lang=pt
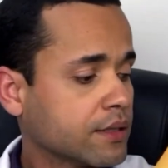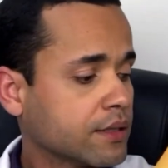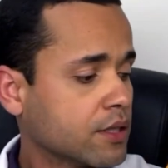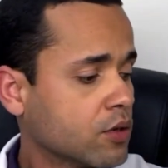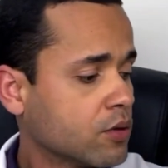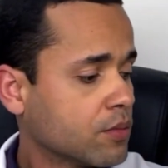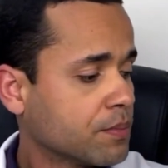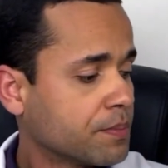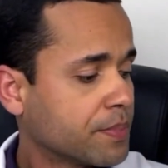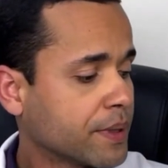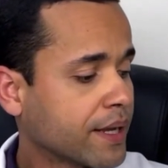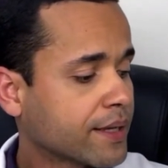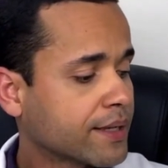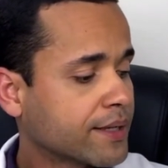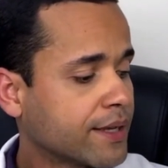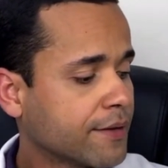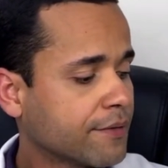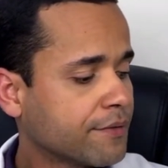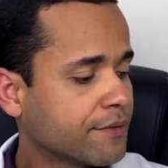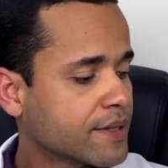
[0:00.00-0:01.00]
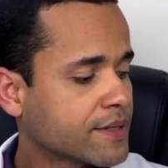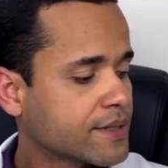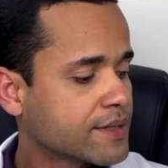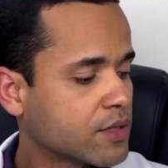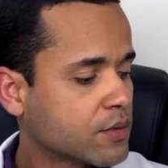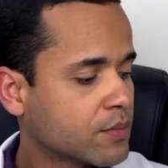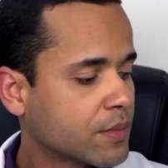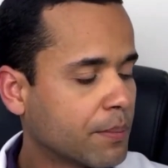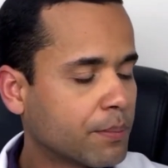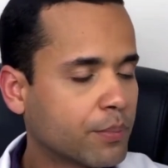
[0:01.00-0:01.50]
Então, para que
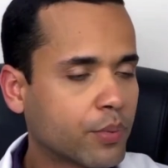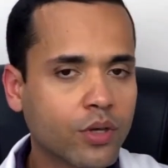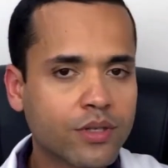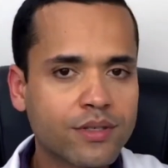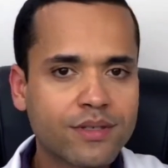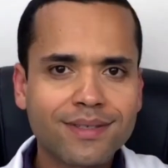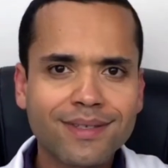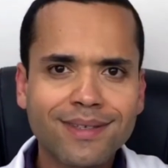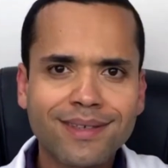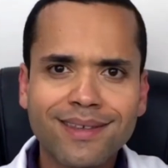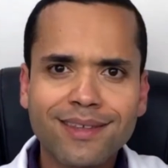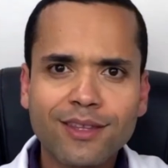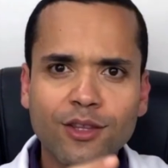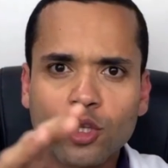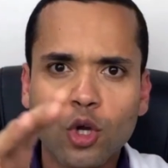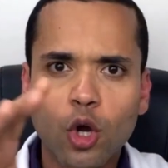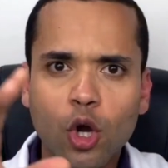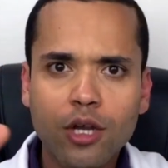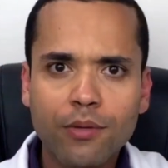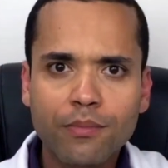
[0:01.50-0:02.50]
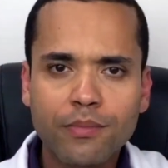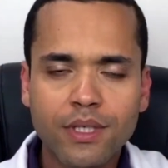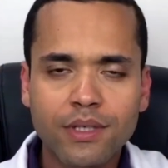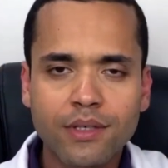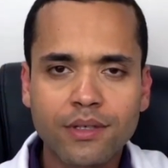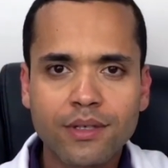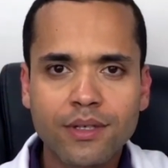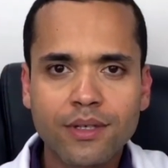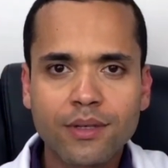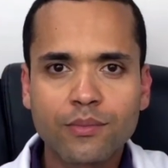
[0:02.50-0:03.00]
fazer uma prótese enorme